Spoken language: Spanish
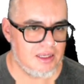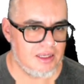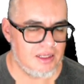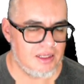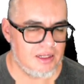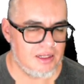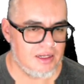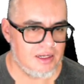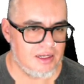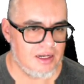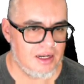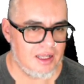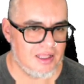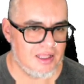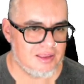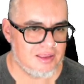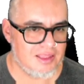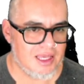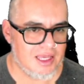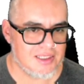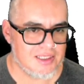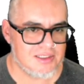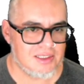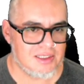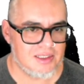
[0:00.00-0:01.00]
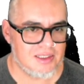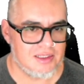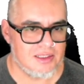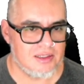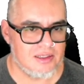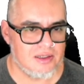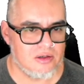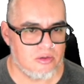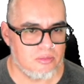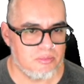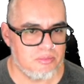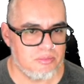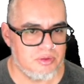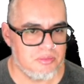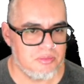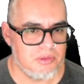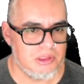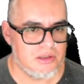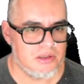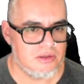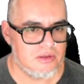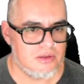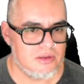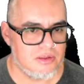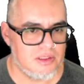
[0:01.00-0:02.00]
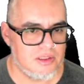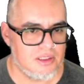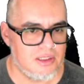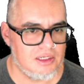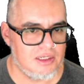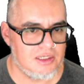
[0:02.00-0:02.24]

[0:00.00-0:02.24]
la tasa de rompimiento de